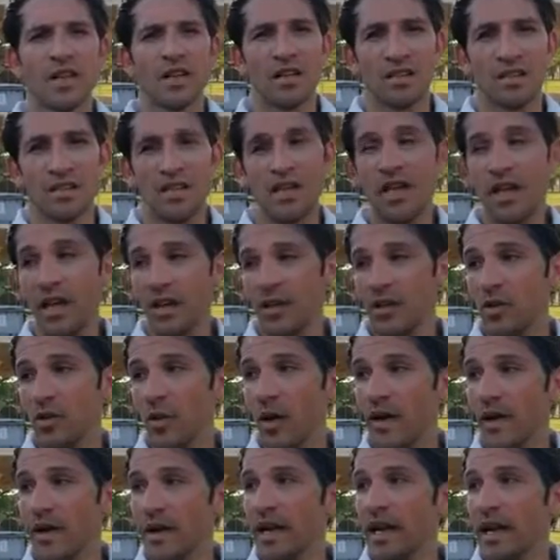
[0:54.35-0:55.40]
Sí, ellos
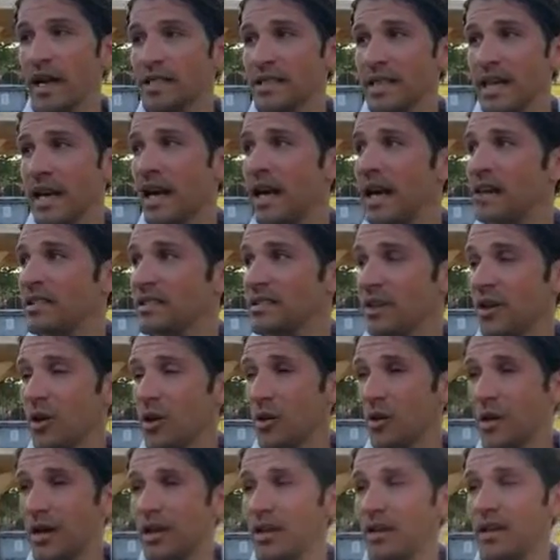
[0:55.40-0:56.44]
jugaban en casa, gente
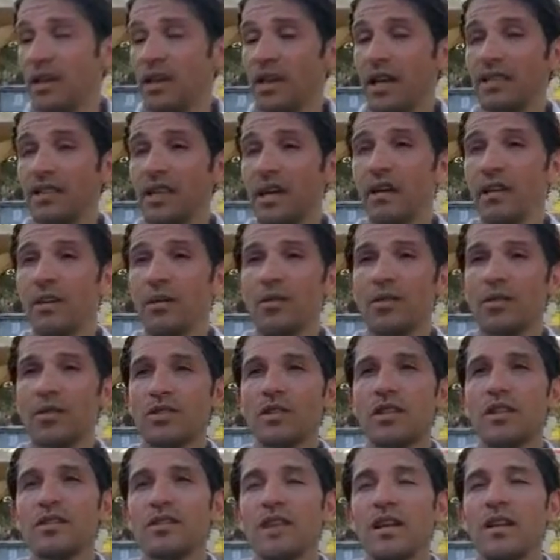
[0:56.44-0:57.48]
joven, y ha salido, pues,
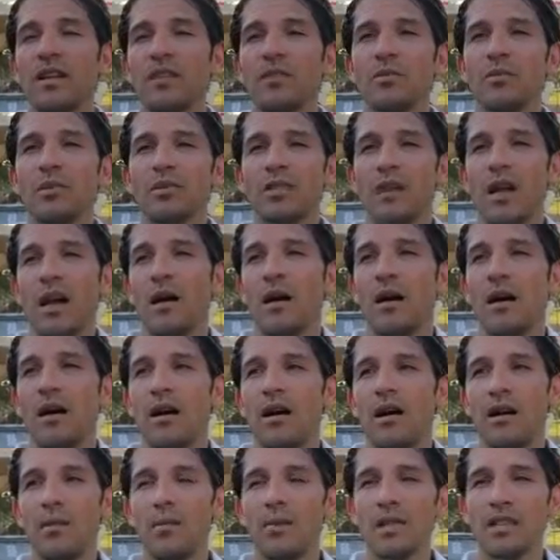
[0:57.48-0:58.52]
han salido pues,
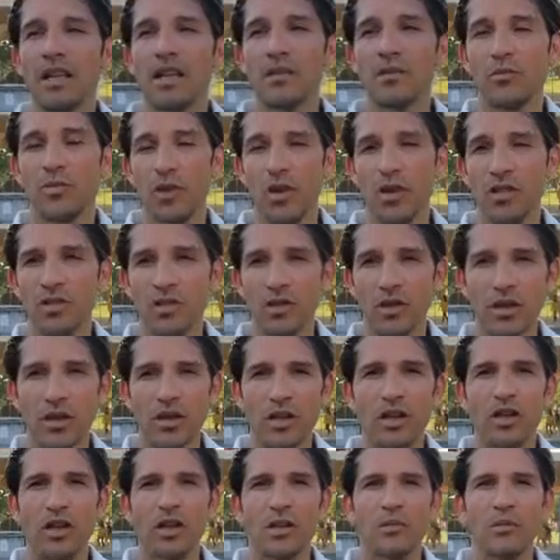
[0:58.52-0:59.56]
apretando un poquito
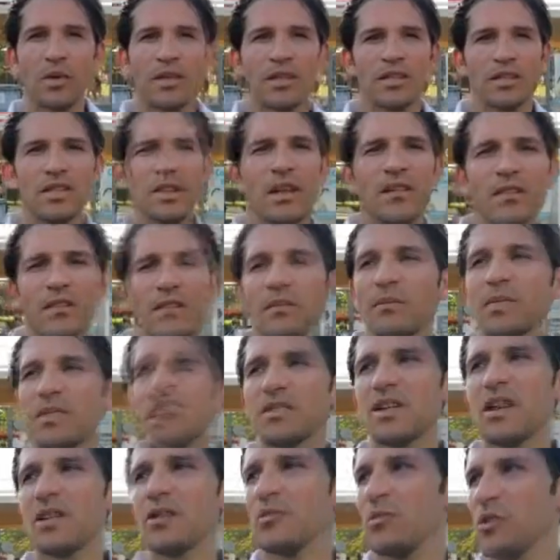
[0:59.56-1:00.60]
y presionando,
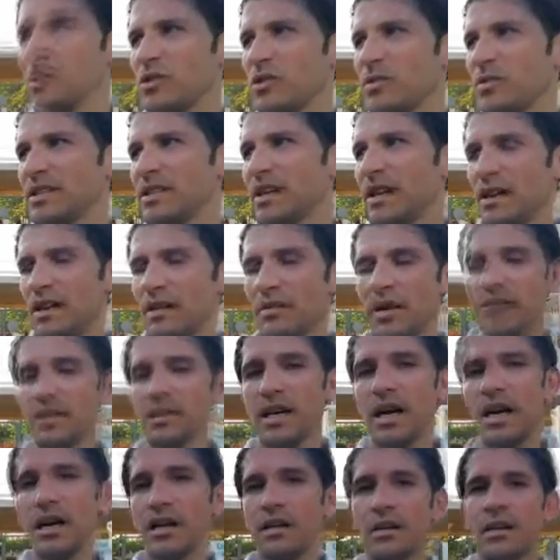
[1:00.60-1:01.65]
presionando un poquito más arriba y
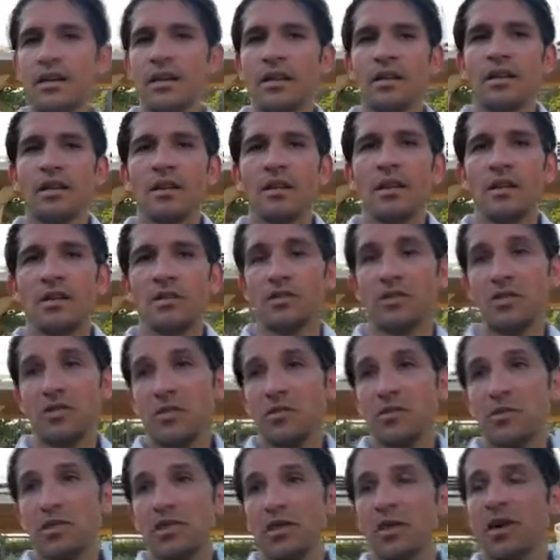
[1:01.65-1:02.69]
tal. Nosotros,
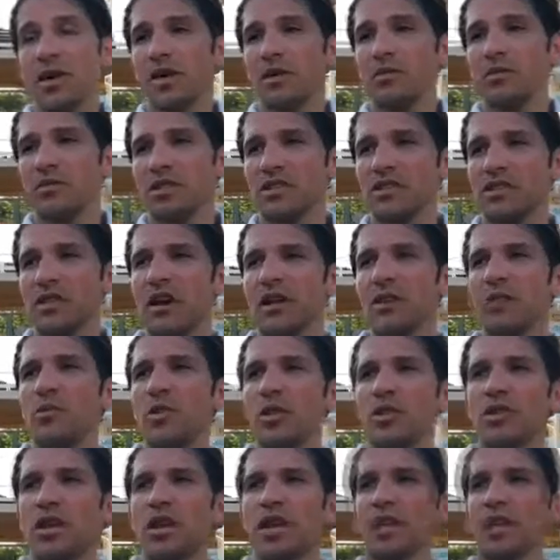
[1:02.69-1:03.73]
pues bueno, hemos estado ahí un poquito a la